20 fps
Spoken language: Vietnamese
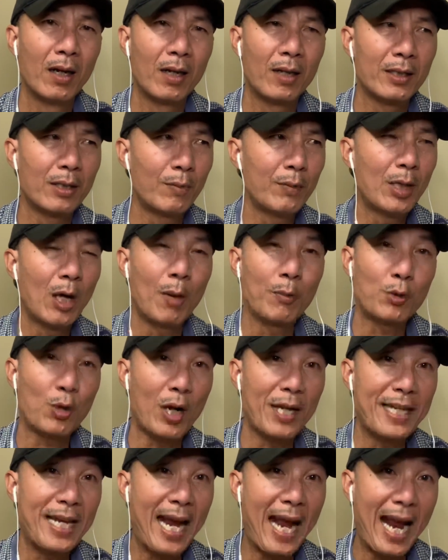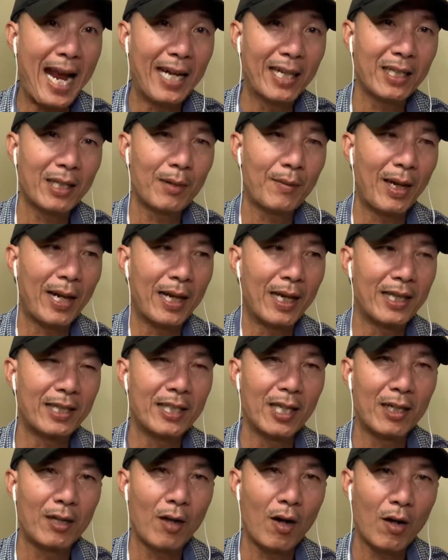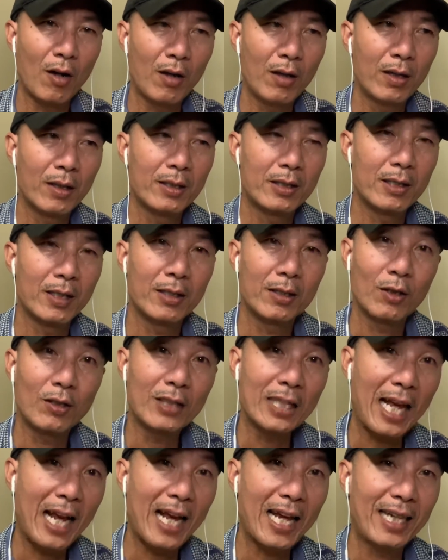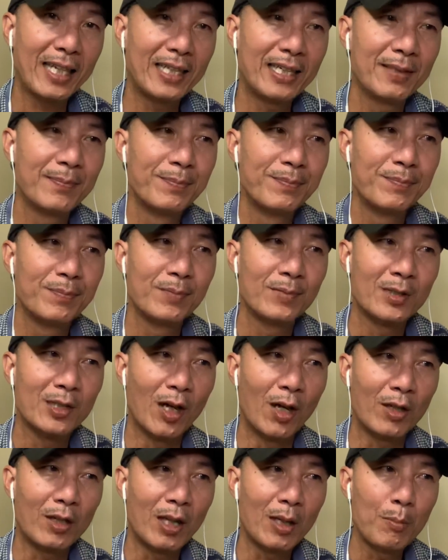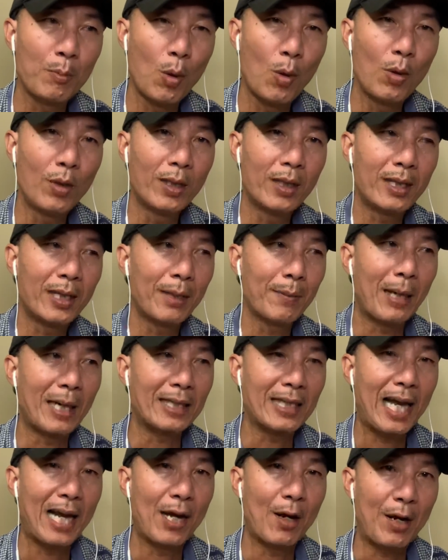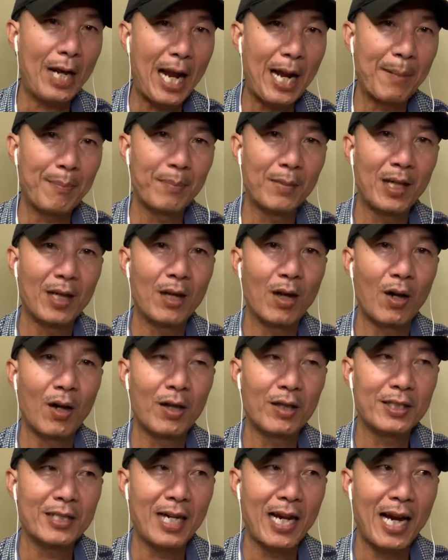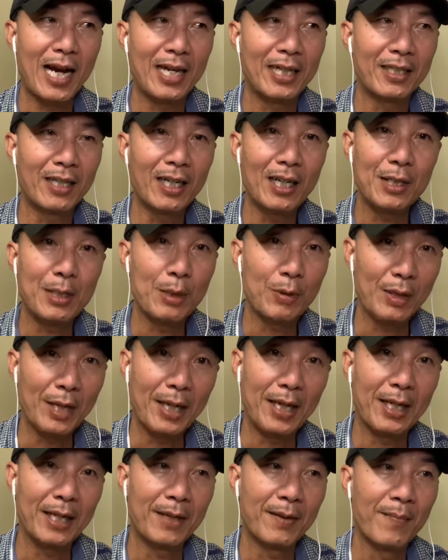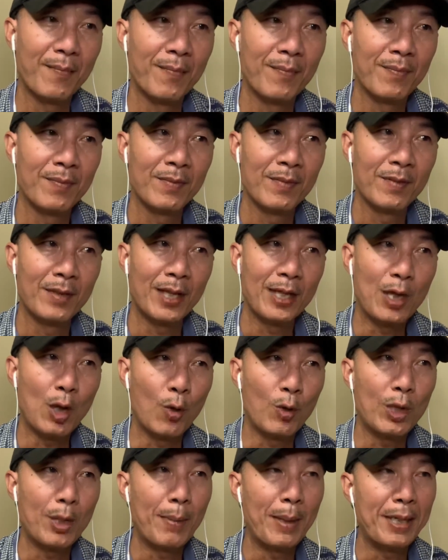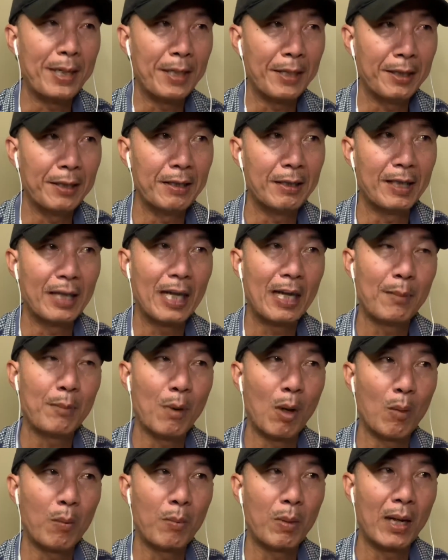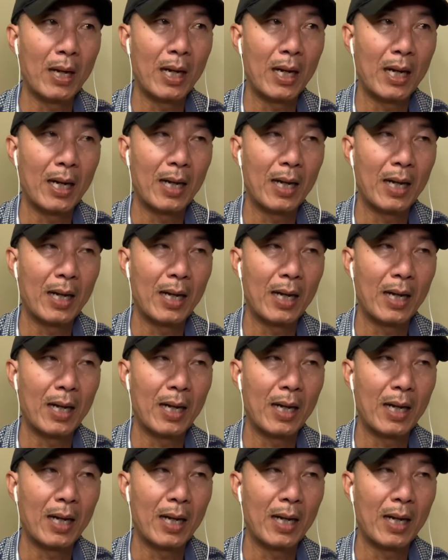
giống như hộp soạn giả đó các bạn ở trên ngón trên ngón tay họ rất muốn cái bàn tay họ đẹp nên họ xài rất là nhiều tiền ví dụ như bình thường á, một à,